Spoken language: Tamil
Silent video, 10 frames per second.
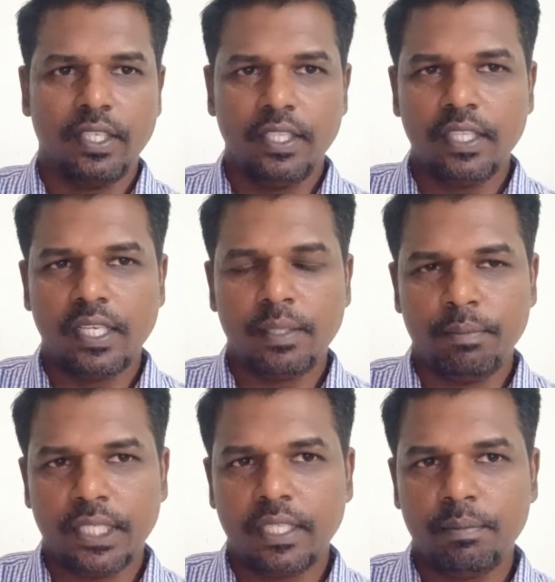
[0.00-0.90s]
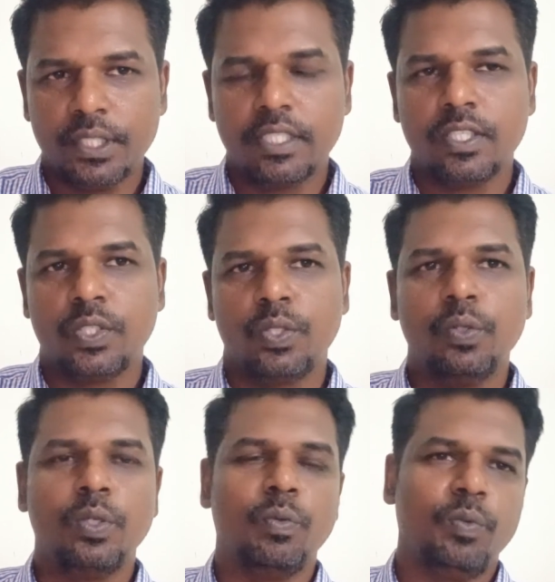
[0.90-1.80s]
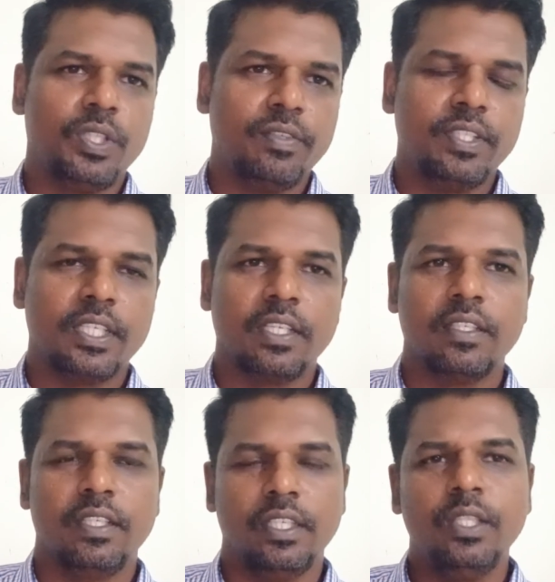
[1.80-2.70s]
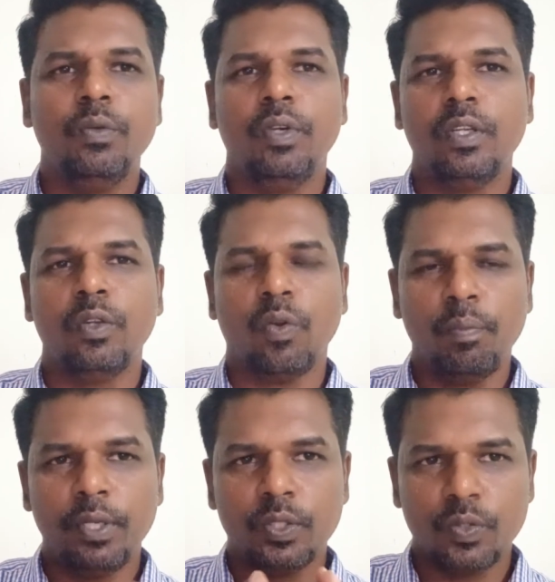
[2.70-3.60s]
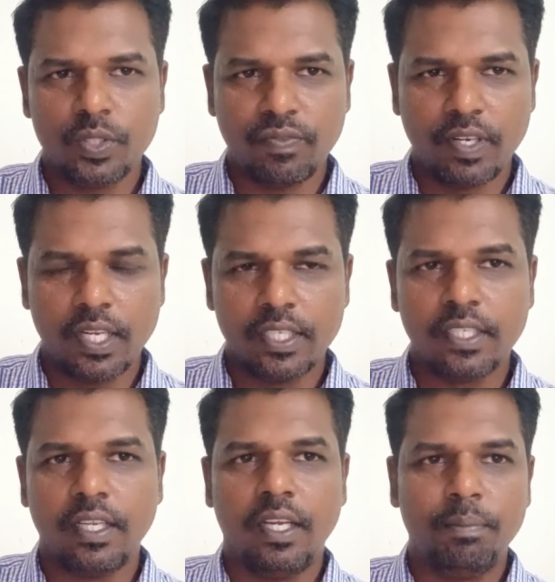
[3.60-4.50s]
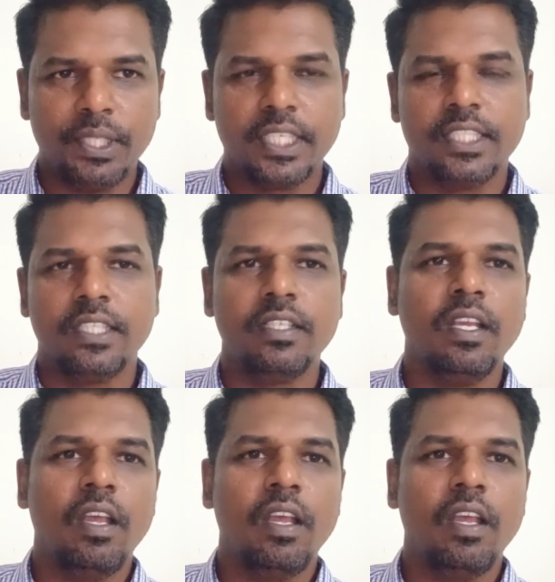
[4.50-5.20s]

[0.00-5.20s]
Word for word: இந்த மெட்டா பிஸ்னஸ் சூட் உதவுதுங்க இது ஒரு ரொம்ப யூஸ்ஃபுல்லான அப்ளிகேஷன்